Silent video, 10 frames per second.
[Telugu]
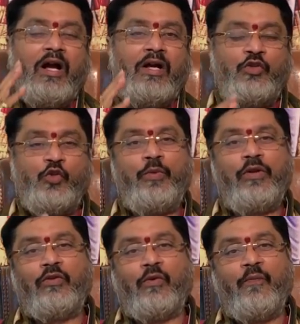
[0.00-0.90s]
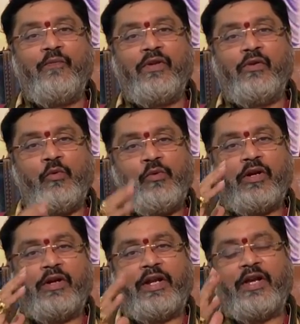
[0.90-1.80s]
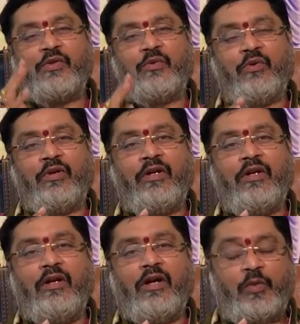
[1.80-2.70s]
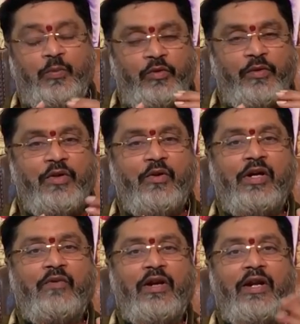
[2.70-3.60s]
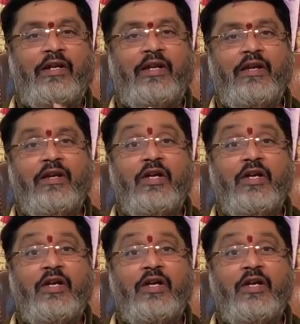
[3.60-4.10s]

ఆ చూపులతో గురు యొక్క కటాక్షంతో అద్భుతమైన యోగానికి వెళ్ళడానికి